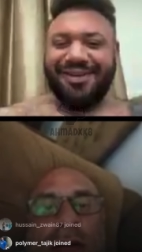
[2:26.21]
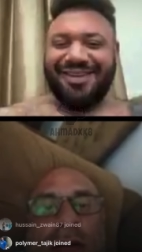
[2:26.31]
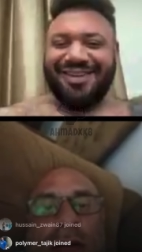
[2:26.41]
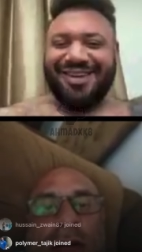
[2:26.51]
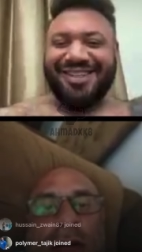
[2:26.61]

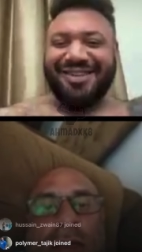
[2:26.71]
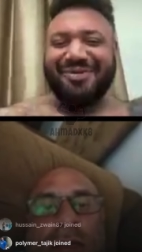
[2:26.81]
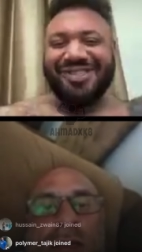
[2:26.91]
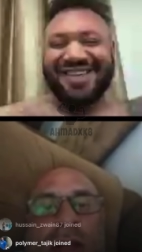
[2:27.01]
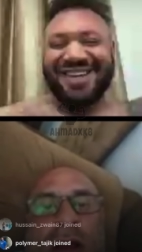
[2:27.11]
موسى
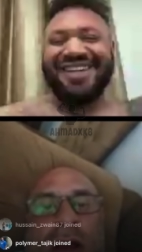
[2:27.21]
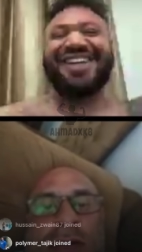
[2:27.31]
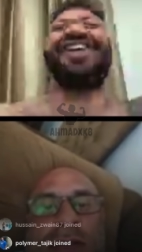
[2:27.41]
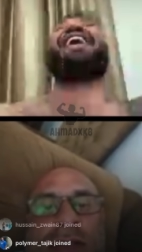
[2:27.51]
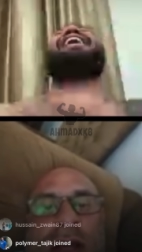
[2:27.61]
موسى
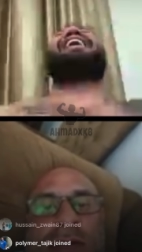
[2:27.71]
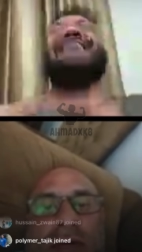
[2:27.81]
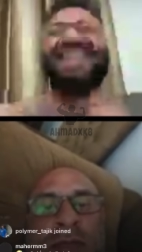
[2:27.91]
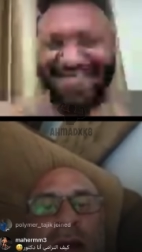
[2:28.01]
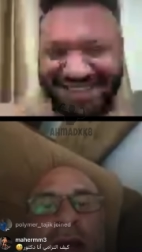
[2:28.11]
عرس
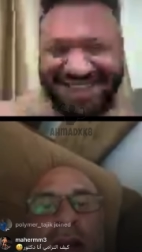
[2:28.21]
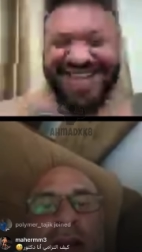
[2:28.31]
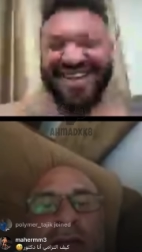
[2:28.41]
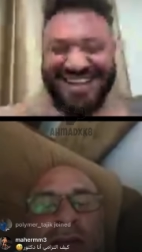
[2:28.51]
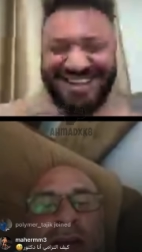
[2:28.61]
انت ما يا
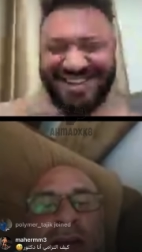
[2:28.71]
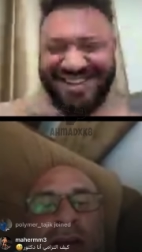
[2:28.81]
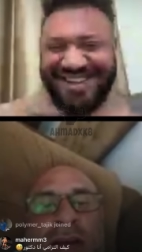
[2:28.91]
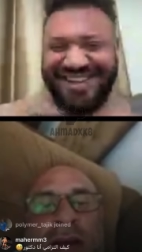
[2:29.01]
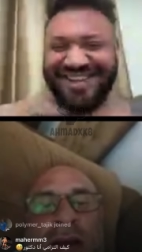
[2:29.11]
خليفة
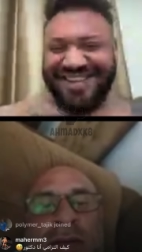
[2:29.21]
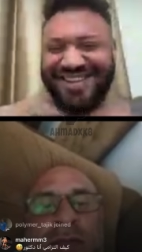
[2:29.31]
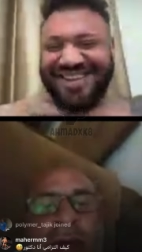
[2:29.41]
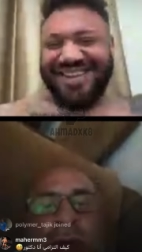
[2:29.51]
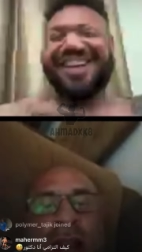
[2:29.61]
ايه
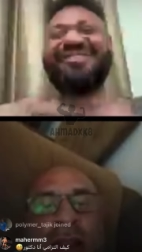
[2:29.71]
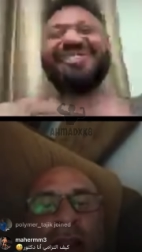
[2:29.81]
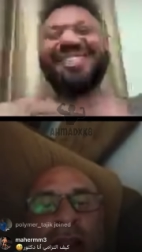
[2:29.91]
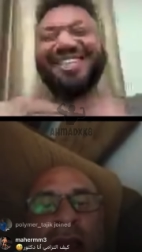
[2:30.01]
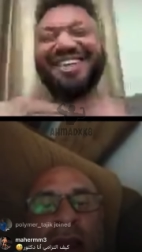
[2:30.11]
مش
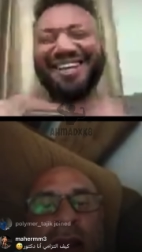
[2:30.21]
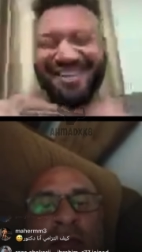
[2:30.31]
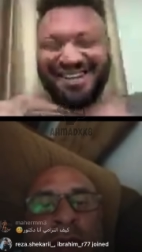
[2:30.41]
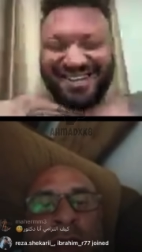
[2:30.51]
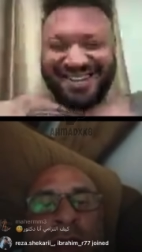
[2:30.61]
بخالتك يا كلب